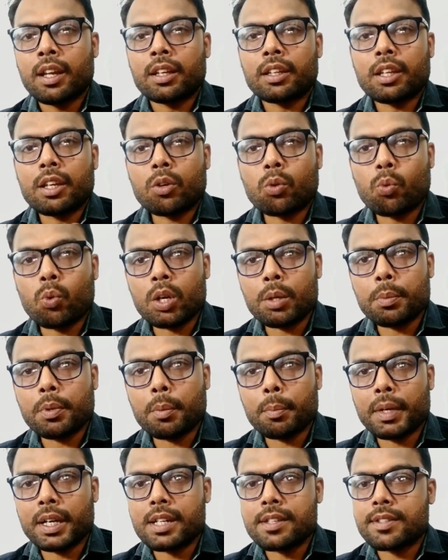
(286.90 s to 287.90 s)
कि कोई भी
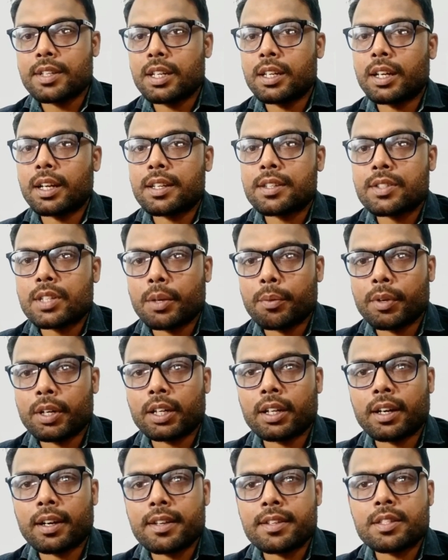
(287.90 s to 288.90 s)
मेडिसिन का सेवन
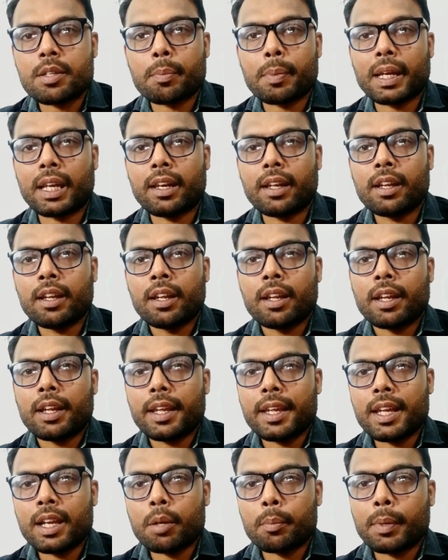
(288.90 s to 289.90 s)
करने से पहले
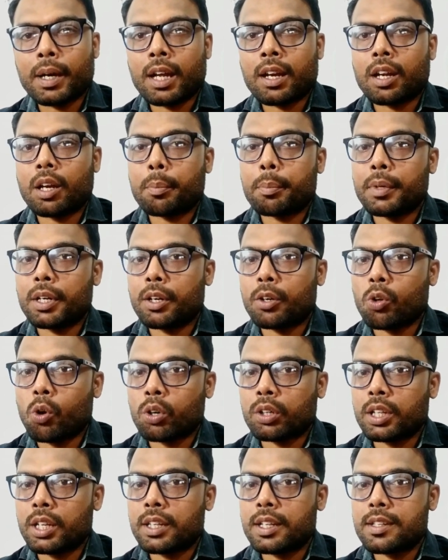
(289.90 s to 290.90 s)
एक बार अपने
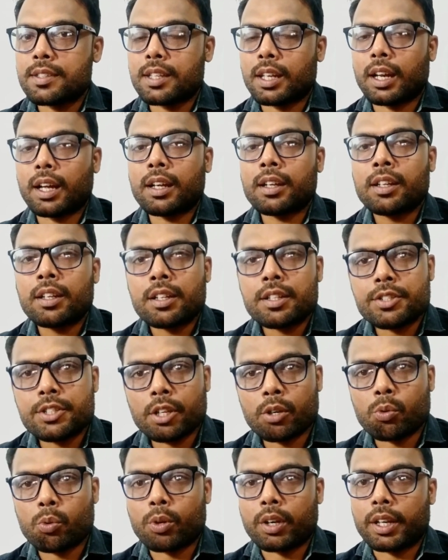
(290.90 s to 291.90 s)
डॉक्टर की सलाह
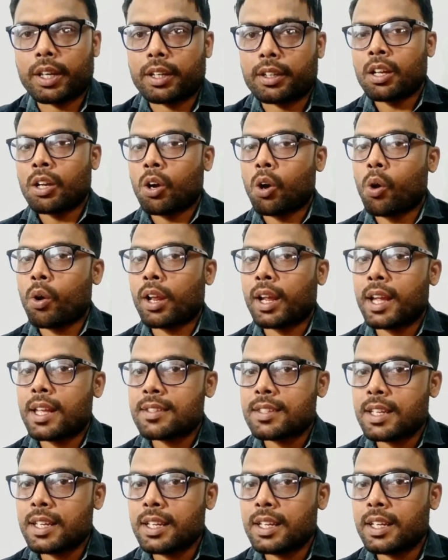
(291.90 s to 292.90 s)
जरूर लें और
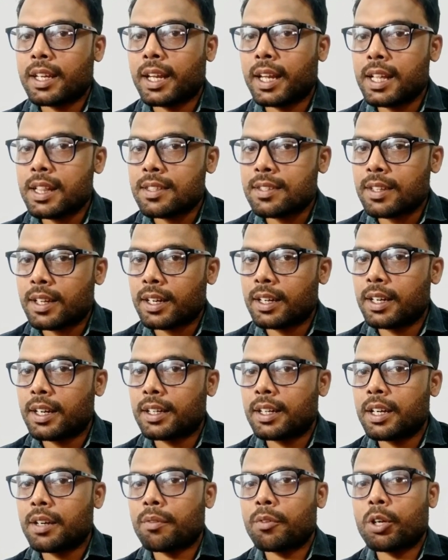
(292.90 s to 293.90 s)
ऐसे ही हेल्थ से
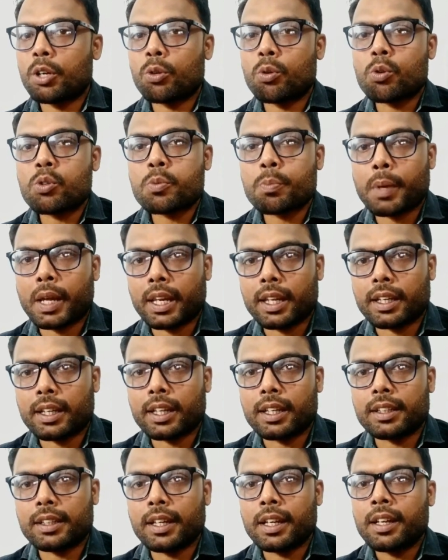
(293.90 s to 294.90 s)
रिलेटेड वीडियोस पाने
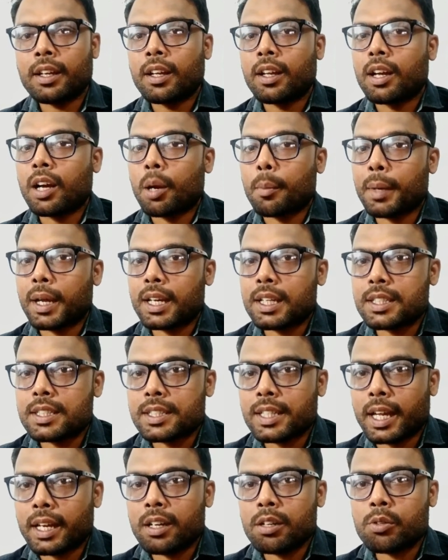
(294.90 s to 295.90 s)
के लिए हमारे
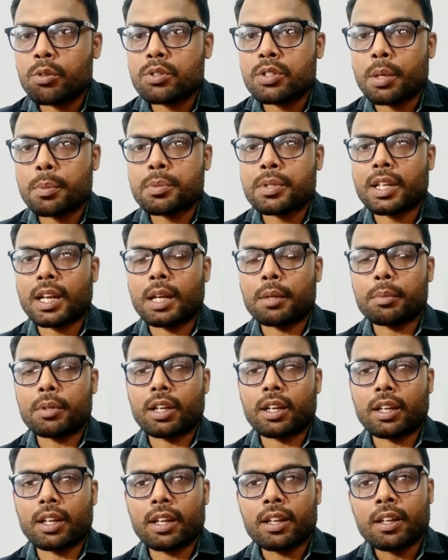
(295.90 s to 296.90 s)
चैनल को सब्सक्राइब
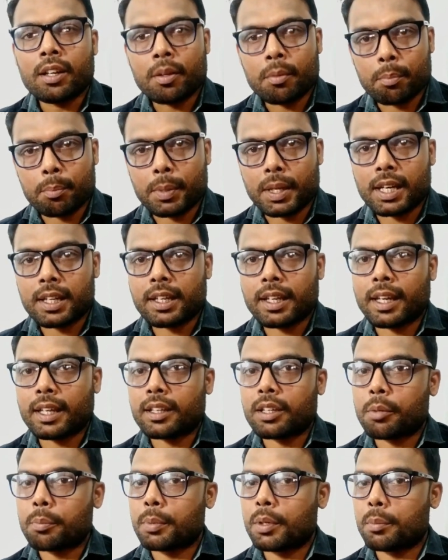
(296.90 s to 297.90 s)
करके बेल के
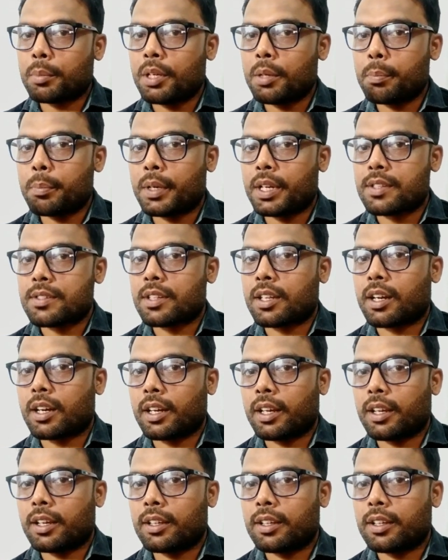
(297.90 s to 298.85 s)
आइकन पे भी प्रेस कर लें